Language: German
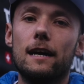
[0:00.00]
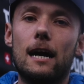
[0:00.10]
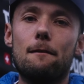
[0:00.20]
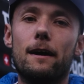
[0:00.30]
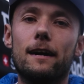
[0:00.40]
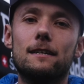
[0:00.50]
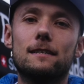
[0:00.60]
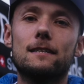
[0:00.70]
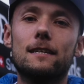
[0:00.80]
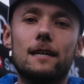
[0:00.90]
Aber es
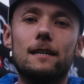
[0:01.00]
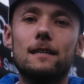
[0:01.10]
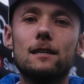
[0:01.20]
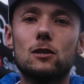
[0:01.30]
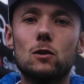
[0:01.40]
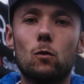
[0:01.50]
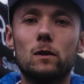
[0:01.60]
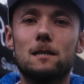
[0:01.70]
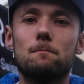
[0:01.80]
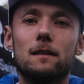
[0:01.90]
ist jetzt halt nicht so,
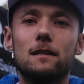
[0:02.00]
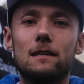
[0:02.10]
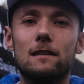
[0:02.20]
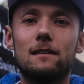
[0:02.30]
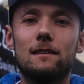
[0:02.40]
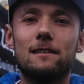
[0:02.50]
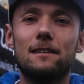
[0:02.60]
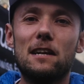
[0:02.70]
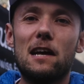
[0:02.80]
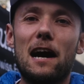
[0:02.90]
dass man hier äh,
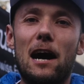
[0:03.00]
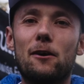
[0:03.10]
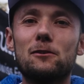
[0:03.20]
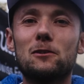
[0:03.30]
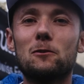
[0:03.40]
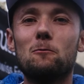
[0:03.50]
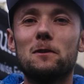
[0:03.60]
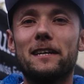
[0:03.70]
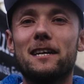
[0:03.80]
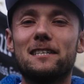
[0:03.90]
ausgeruht
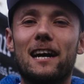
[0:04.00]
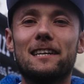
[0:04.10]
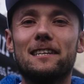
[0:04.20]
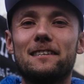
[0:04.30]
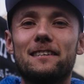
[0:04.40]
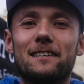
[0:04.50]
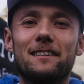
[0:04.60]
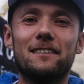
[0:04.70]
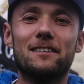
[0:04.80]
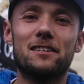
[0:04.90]
an der
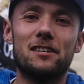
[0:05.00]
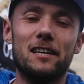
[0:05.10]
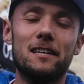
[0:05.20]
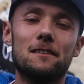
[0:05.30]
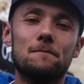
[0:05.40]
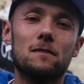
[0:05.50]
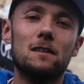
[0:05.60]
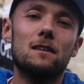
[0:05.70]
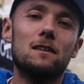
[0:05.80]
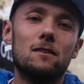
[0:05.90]
Startlinie äh, steht.
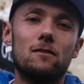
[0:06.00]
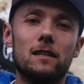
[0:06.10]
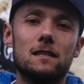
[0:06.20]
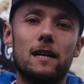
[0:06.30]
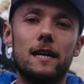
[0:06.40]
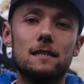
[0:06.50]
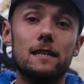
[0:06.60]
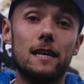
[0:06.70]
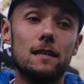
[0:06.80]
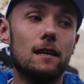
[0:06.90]
Mhm. Und jetzt heißt
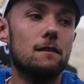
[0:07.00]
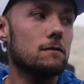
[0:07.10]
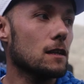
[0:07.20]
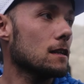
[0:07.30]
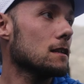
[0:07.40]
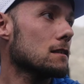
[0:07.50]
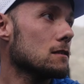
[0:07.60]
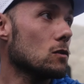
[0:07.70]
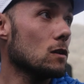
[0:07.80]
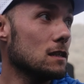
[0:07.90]
es echt halt wirklich,
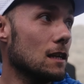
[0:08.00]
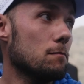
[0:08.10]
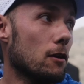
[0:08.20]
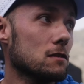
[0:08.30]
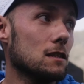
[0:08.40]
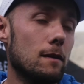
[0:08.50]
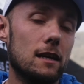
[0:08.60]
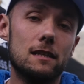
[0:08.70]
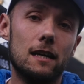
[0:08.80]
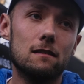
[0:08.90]
so in den Pausen, die man
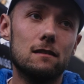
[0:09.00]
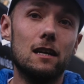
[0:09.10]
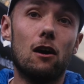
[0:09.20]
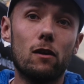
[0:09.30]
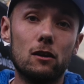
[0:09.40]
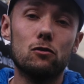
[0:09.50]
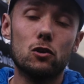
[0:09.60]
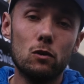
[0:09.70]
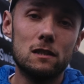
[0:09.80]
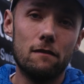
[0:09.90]
jetzt hat, die auch natürlich
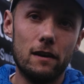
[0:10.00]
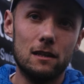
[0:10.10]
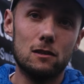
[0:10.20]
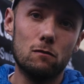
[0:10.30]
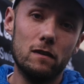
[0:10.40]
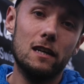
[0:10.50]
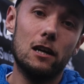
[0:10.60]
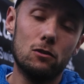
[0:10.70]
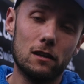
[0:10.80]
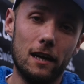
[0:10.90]
kürzer werden, desto weniger
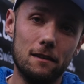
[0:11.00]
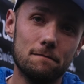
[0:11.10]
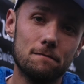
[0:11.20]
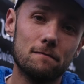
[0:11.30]
Leute rennen,